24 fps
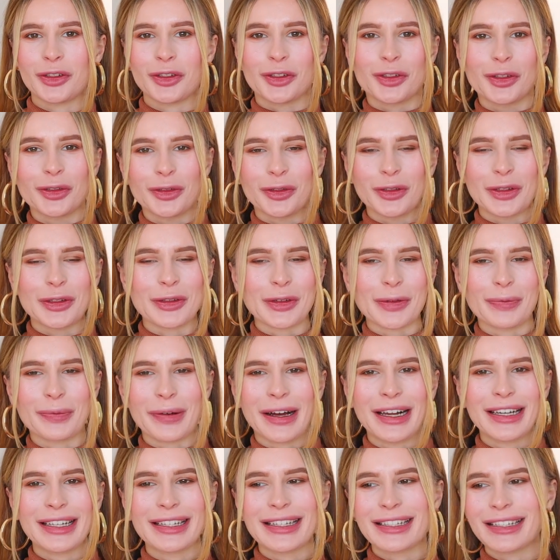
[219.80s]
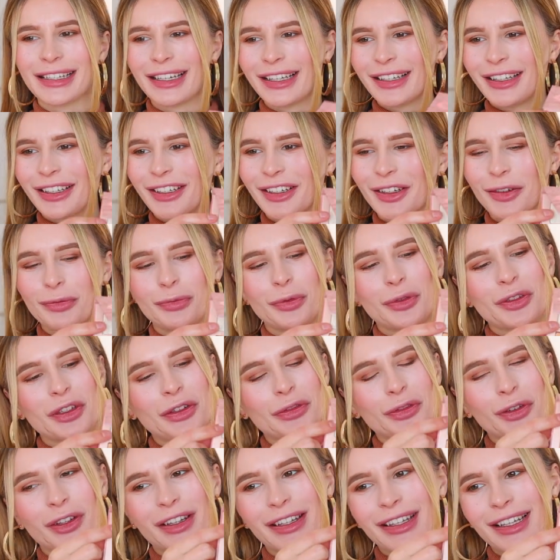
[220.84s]
засунуть свой палец, это
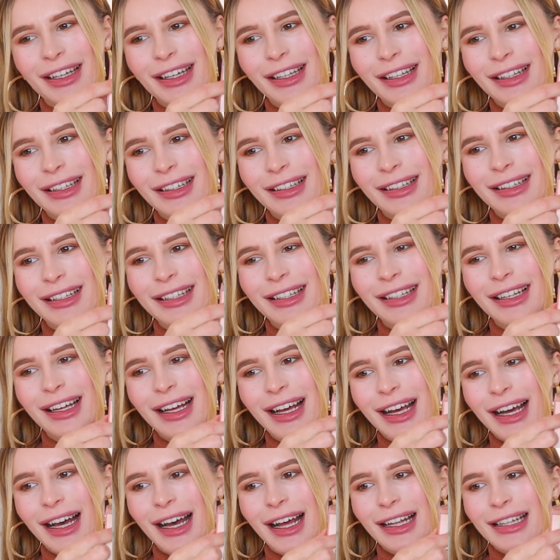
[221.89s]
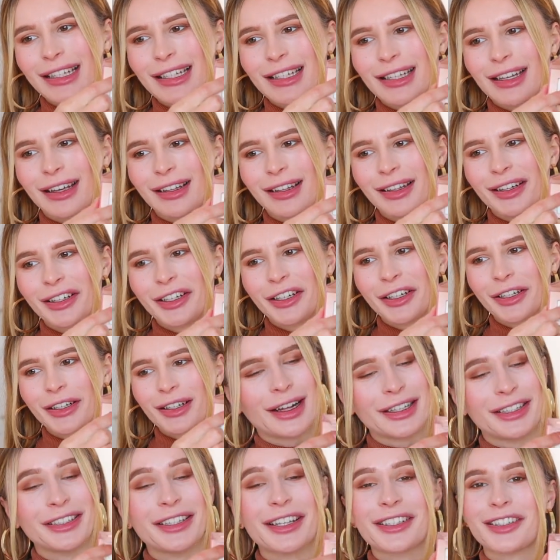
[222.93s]
будет вот этот оттенок.
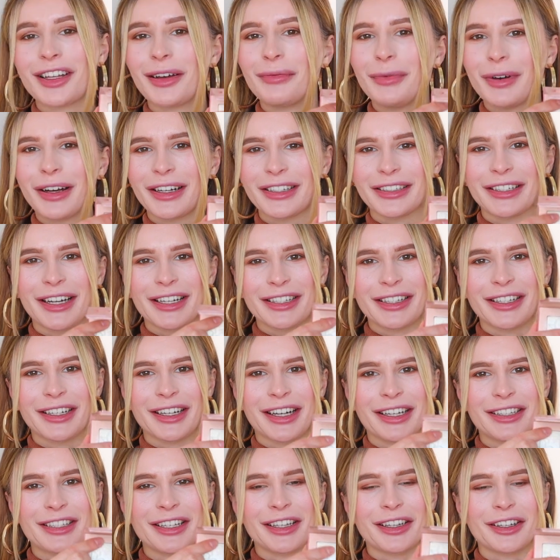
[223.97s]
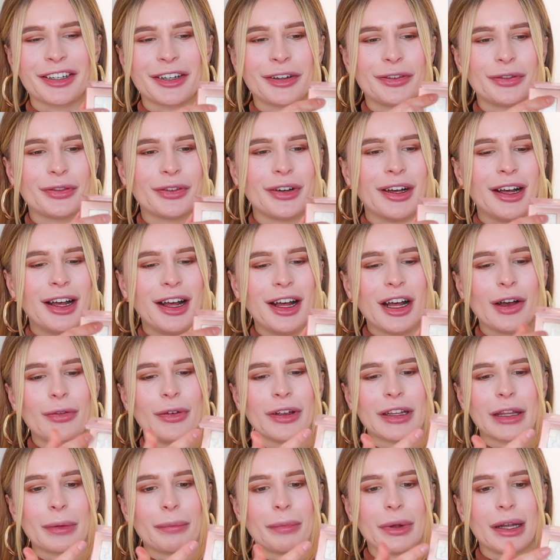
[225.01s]
Один из самых интересных оттенков
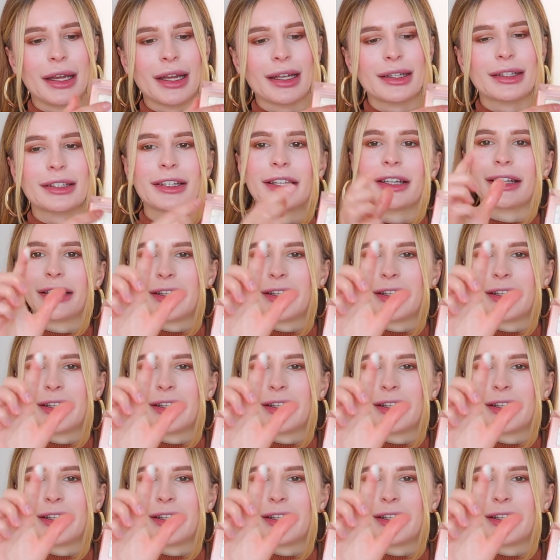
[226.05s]
этой палетки.